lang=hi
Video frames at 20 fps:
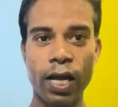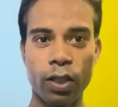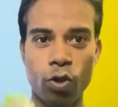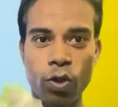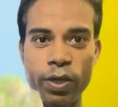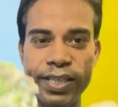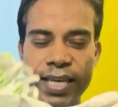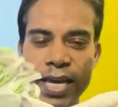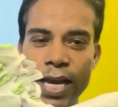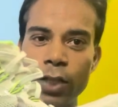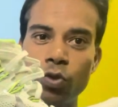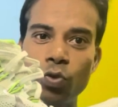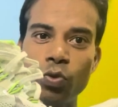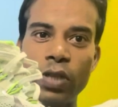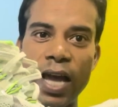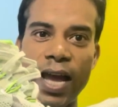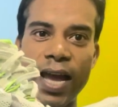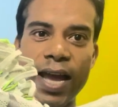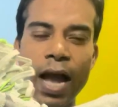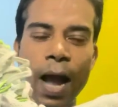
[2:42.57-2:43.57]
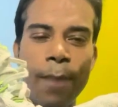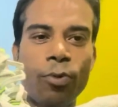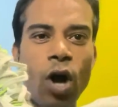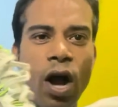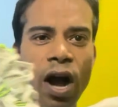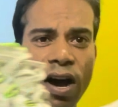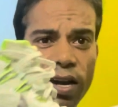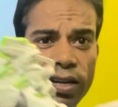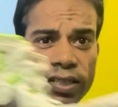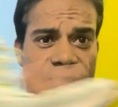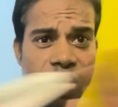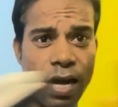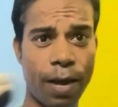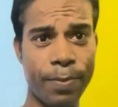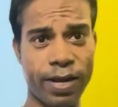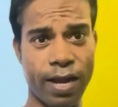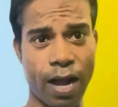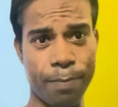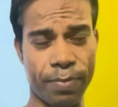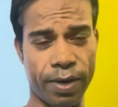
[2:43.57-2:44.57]
तो यह जूता है आपका हर जगह
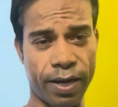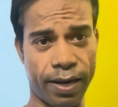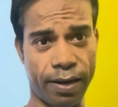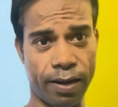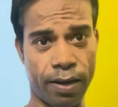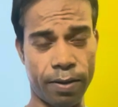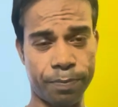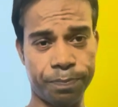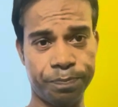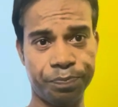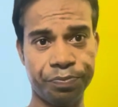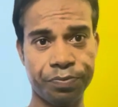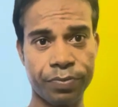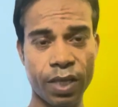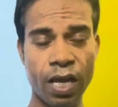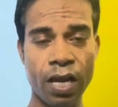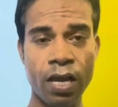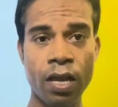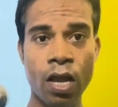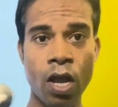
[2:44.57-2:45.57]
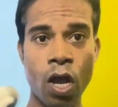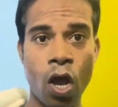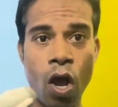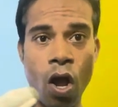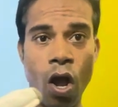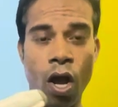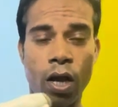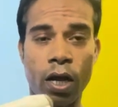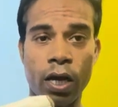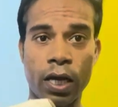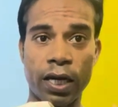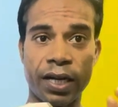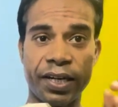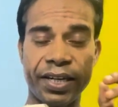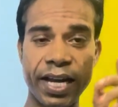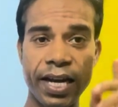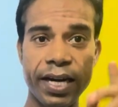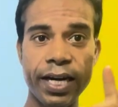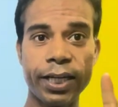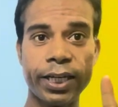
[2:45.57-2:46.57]
में काम करेगा
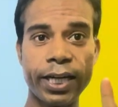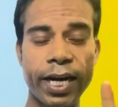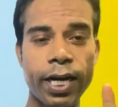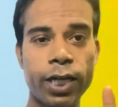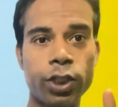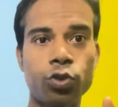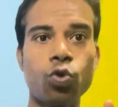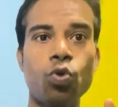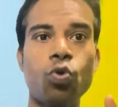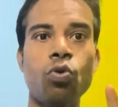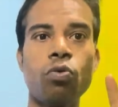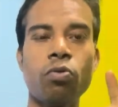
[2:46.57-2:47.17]
डेली ट्रेनर शू